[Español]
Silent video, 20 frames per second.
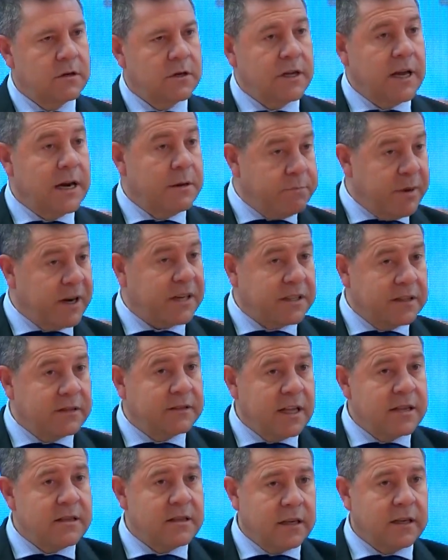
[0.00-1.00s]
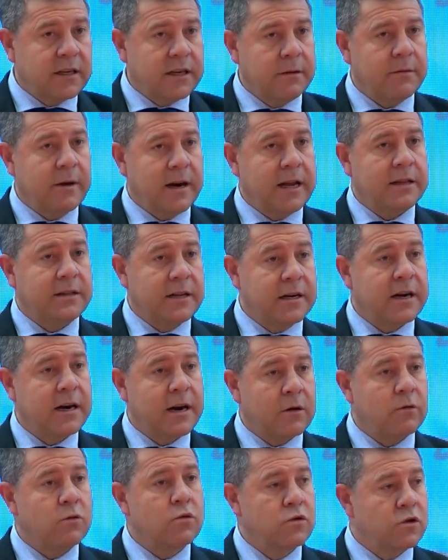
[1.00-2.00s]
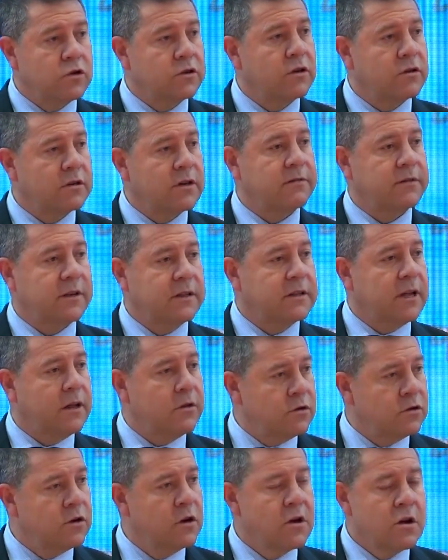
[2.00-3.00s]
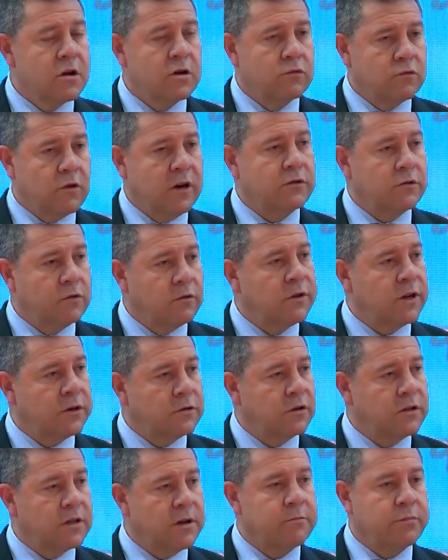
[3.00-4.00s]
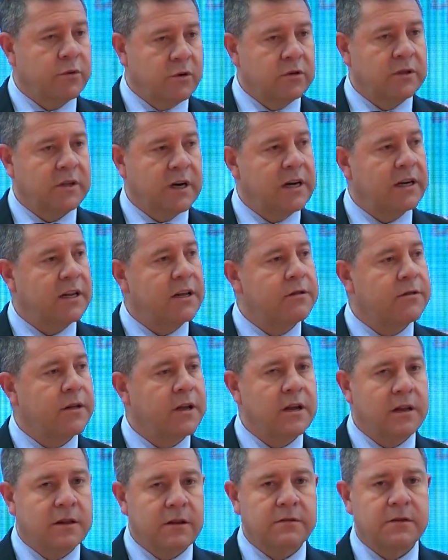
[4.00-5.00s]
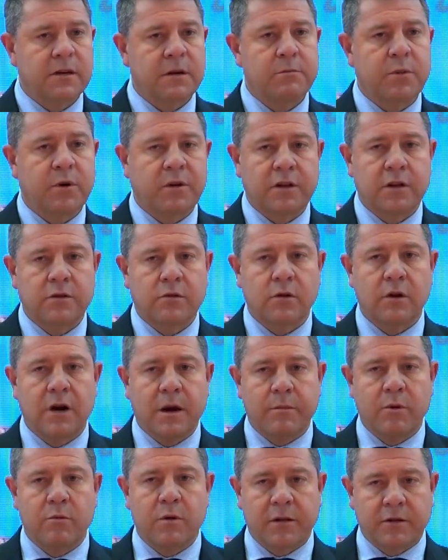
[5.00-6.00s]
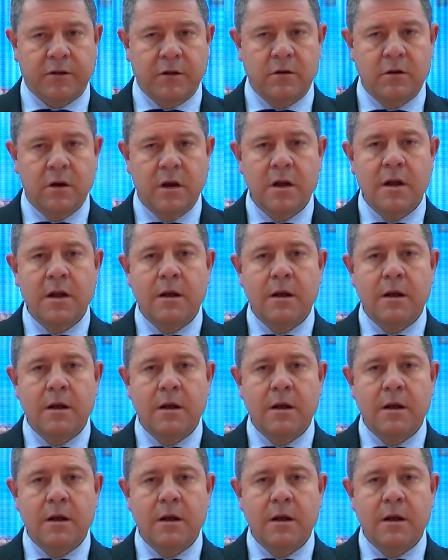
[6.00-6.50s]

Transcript: Y el persistente que van a tener algunos de los afectados durante un cierto tiempo, entre el 15 y el 16% de la población